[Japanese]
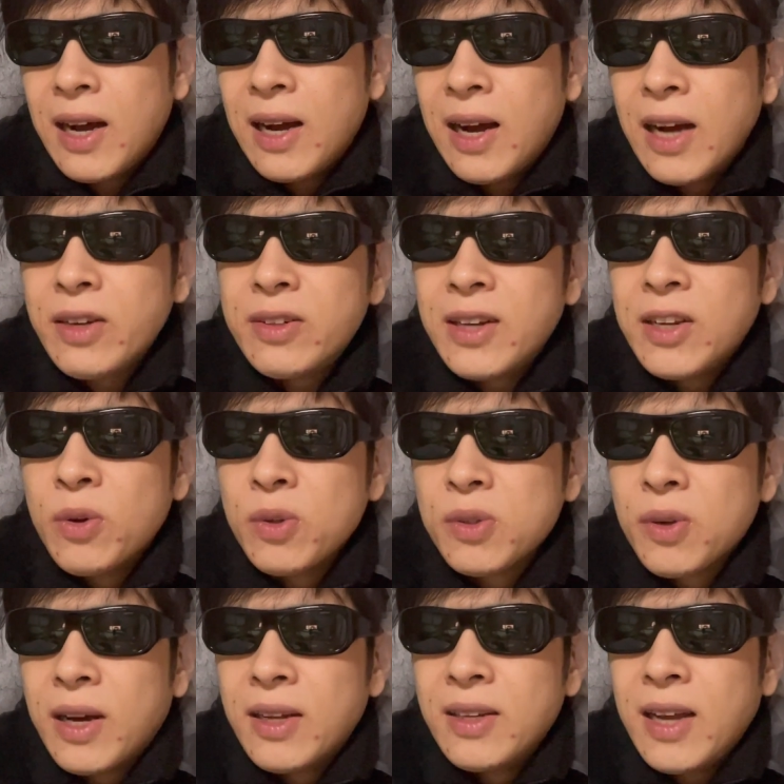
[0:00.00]
悪な要素
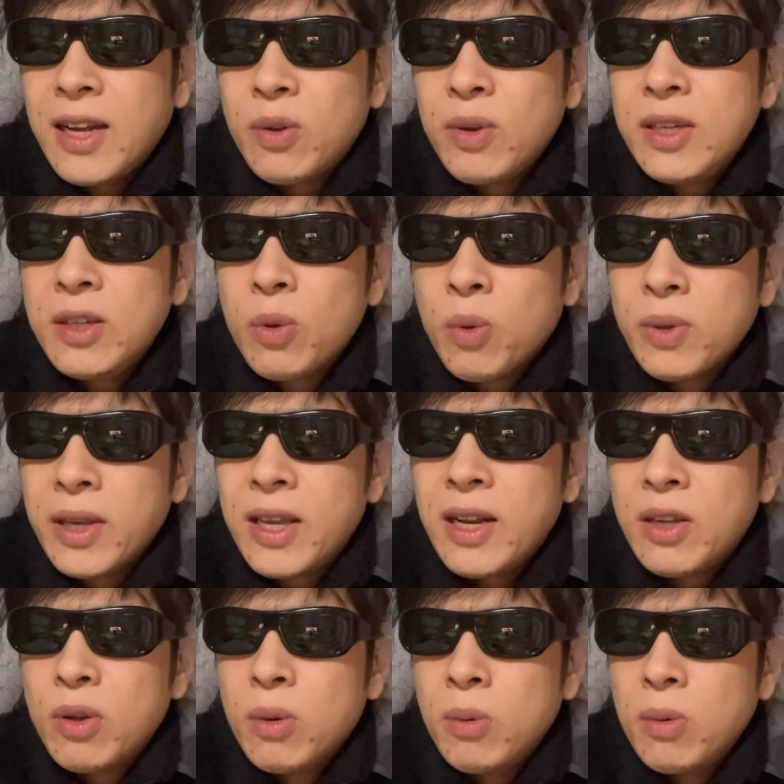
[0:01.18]
がないと意気投合できな
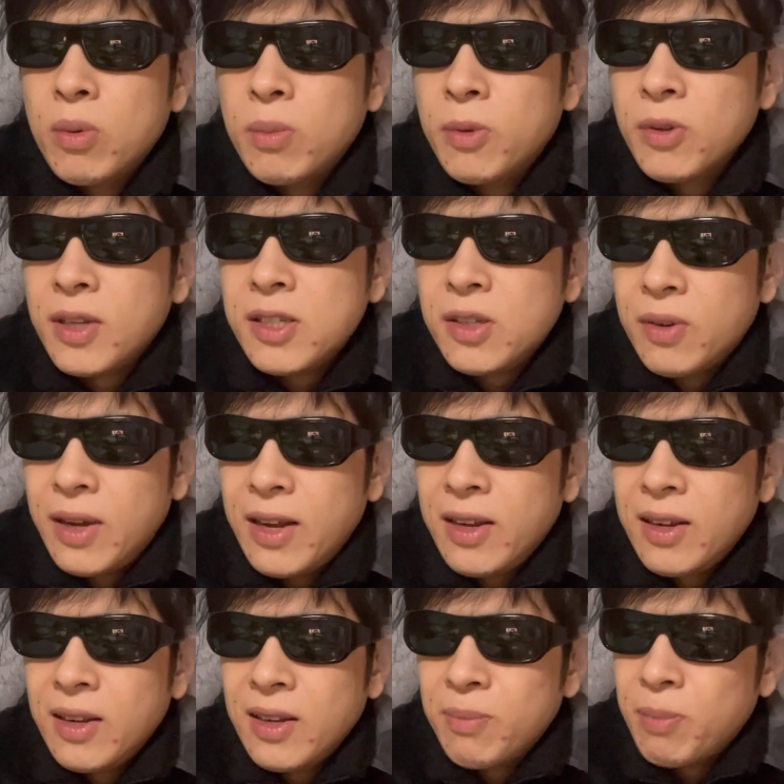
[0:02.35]
いと思うんですよね。
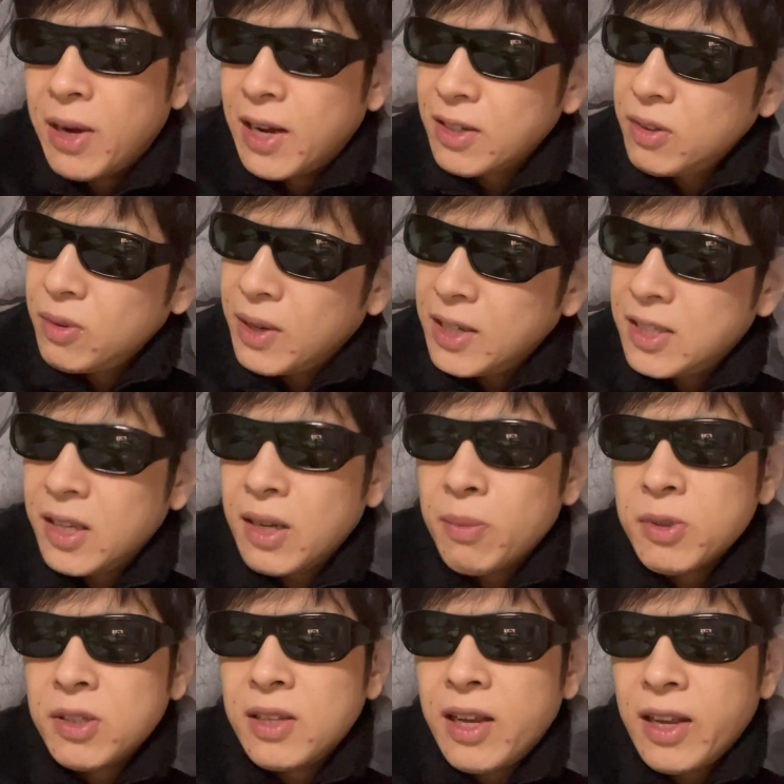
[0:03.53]
まあ悪は言い過ぎかも
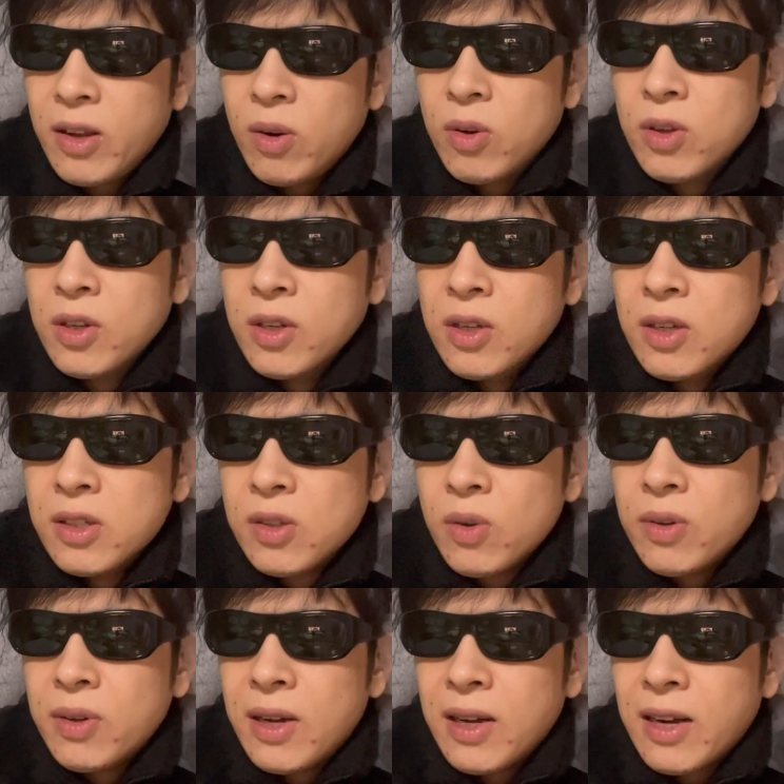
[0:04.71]
しれないけどそう
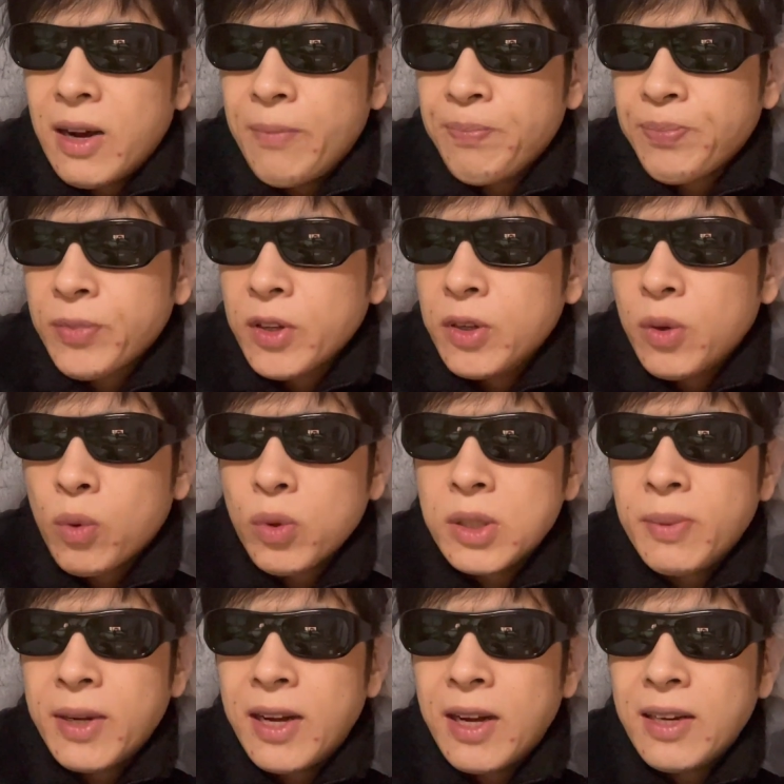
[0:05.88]
いうなんか横
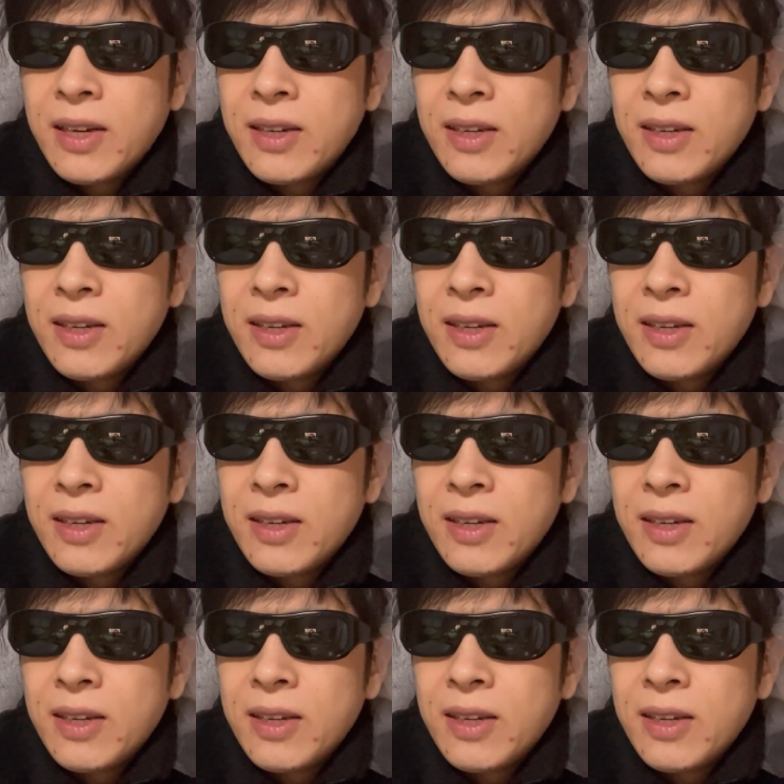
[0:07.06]
島な